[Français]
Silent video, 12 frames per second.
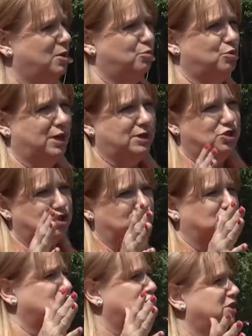pour aller
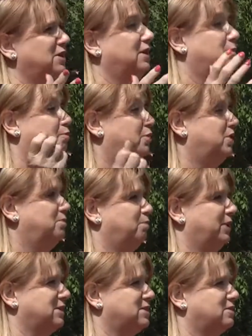chercher les bonnes
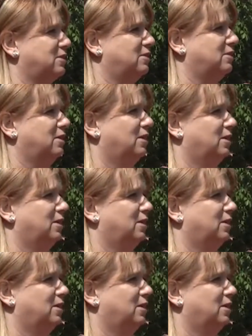personnes